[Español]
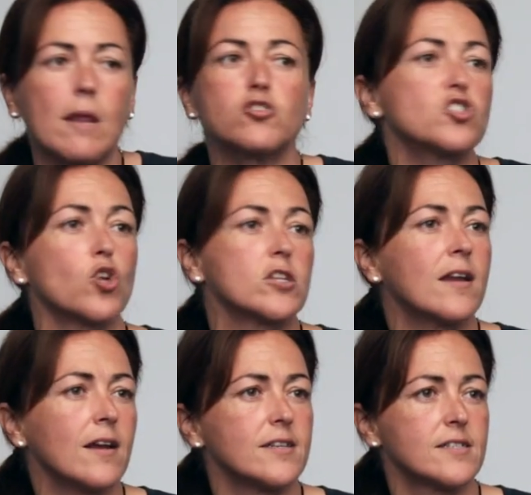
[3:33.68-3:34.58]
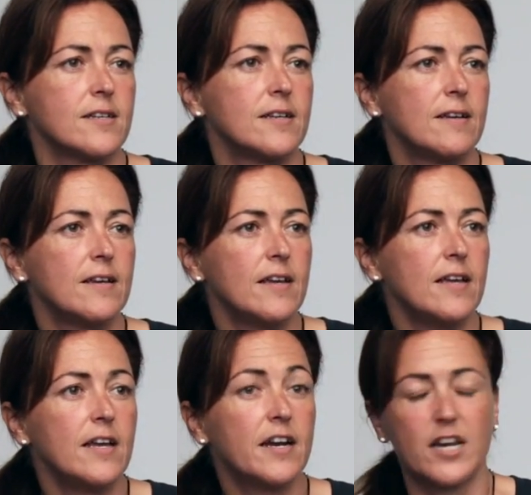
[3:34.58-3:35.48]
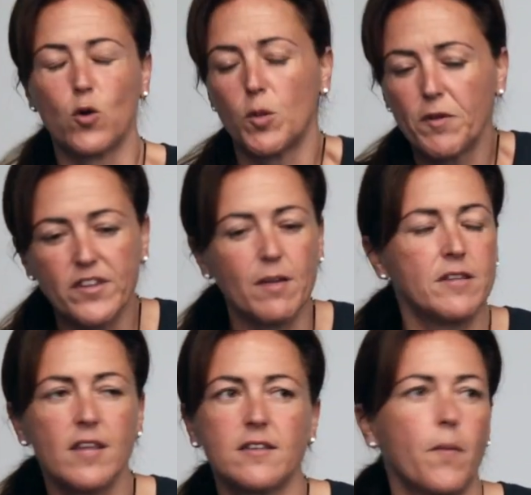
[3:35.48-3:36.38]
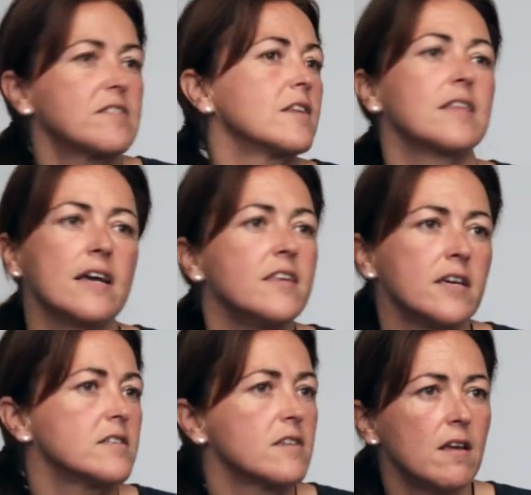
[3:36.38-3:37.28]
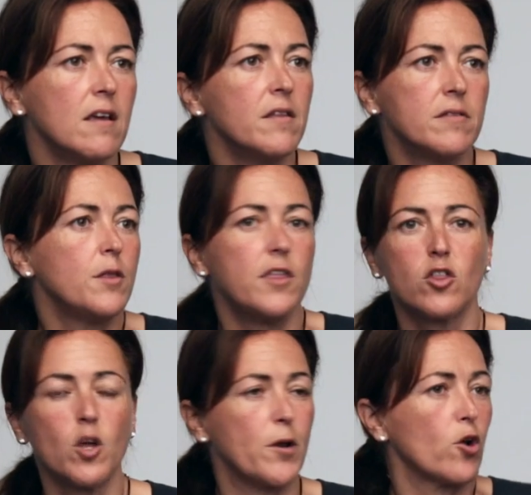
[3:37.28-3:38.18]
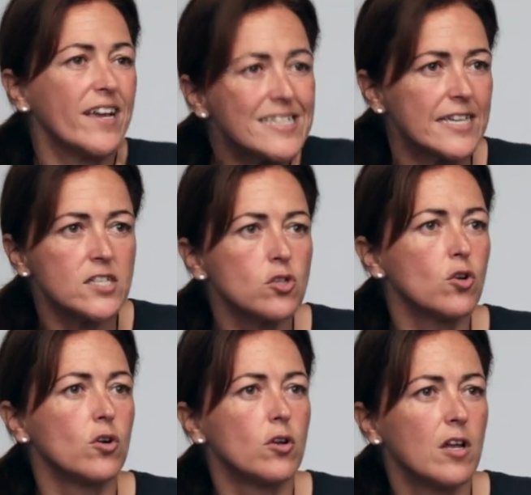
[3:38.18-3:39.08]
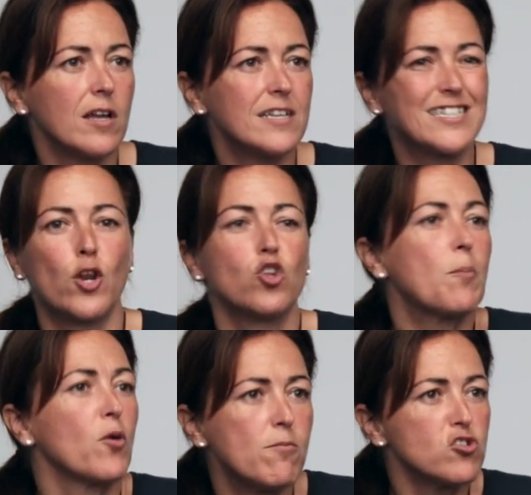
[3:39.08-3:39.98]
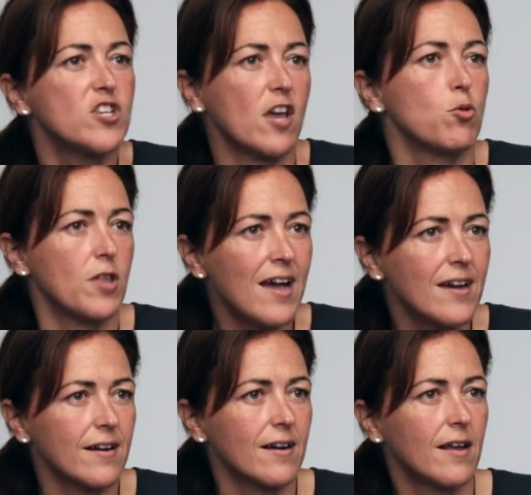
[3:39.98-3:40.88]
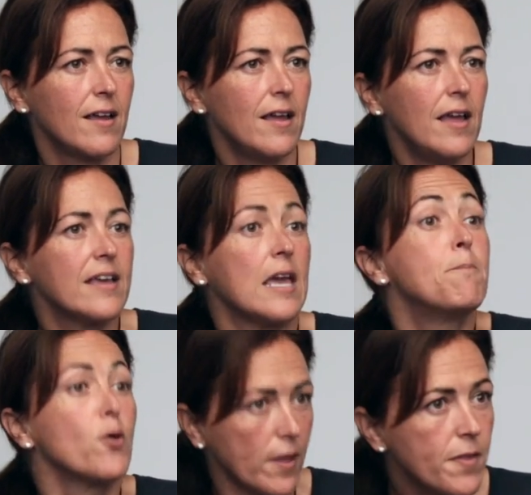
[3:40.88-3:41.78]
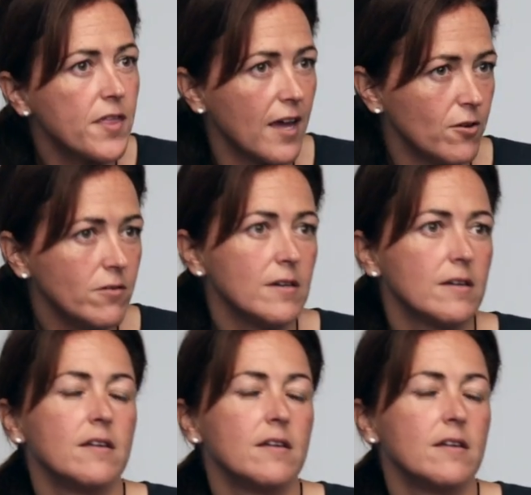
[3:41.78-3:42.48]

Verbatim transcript: teníamos que soltarlas. Recuerdo perfectamente a Sandra Santañez diciendo, pero ¿qué es esto? Es que no te podemos ni ayudar. Qué impotencia, ¿no?